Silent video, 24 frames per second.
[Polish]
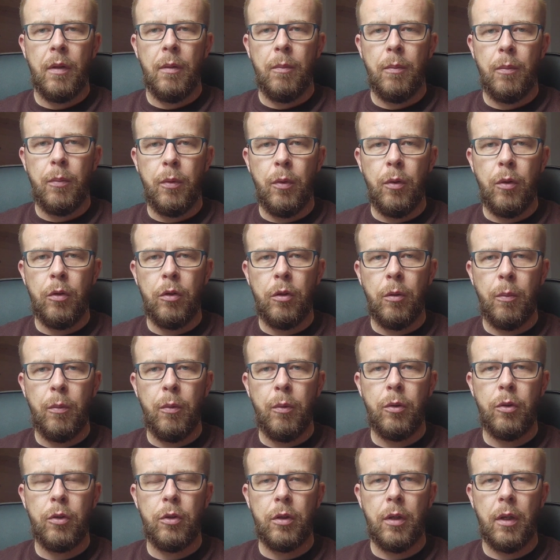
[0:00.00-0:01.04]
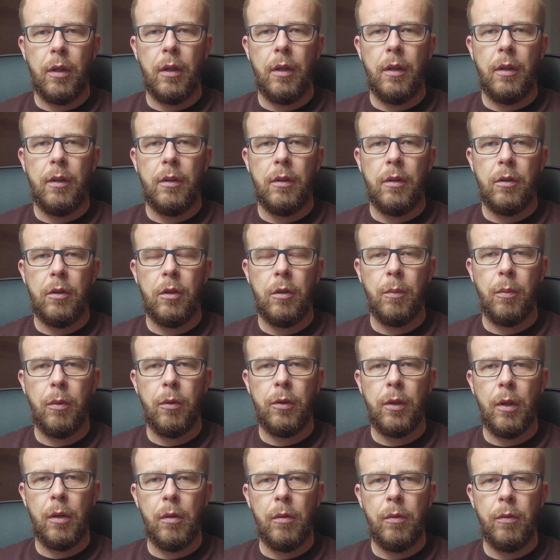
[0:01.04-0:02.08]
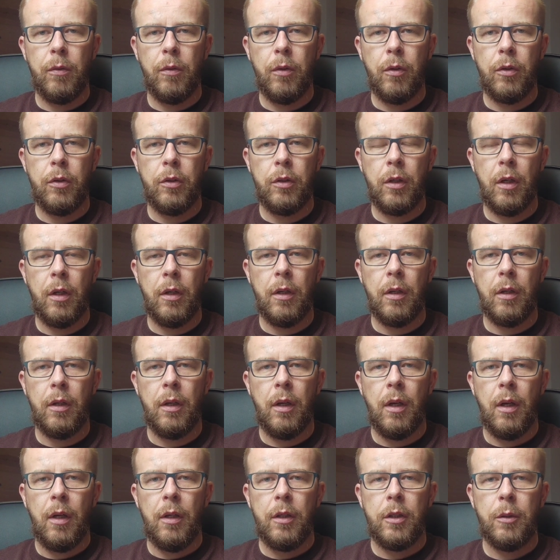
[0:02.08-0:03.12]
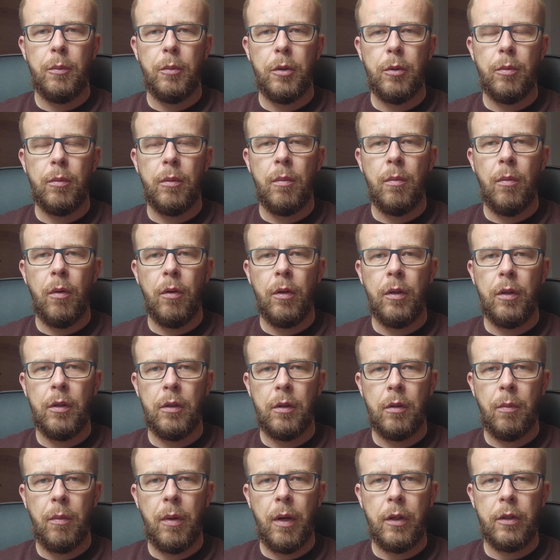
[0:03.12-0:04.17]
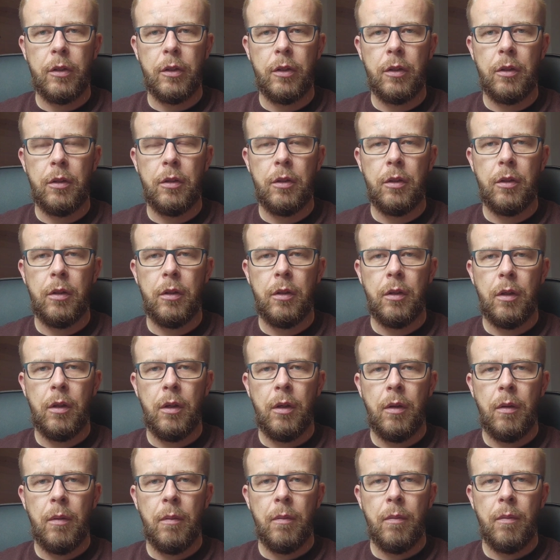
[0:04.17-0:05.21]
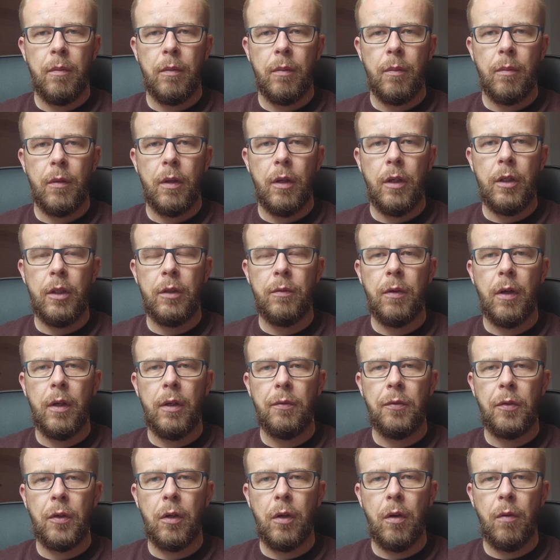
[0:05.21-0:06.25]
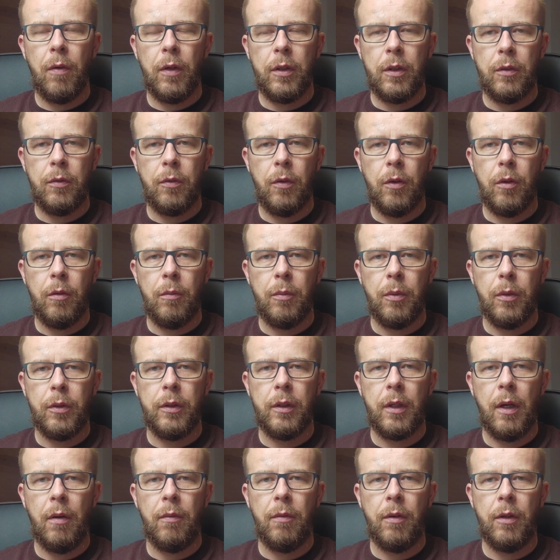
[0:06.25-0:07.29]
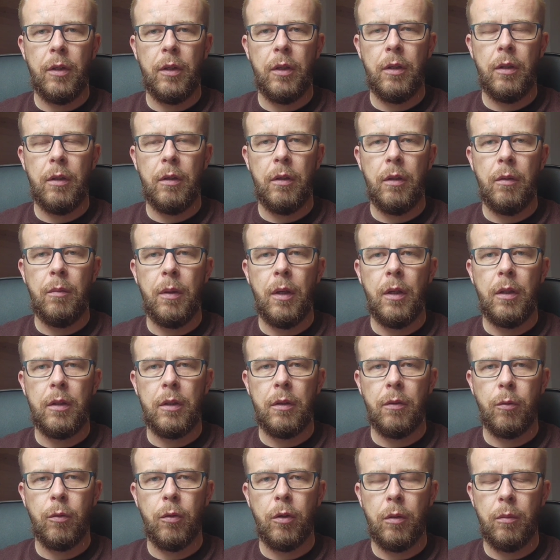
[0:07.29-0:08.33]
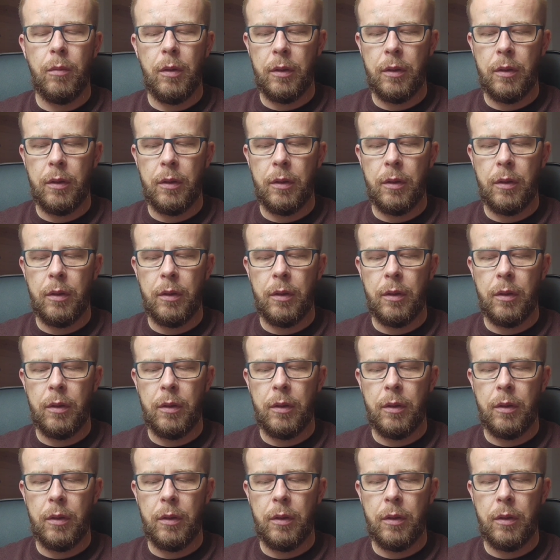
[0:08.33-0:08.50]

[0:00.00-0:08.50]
Bóg dopuszcza do podziałów w Kościele, żebyśmy mogli zobaczyć i zweryfikować swoją postawę i, i miejsce, w którym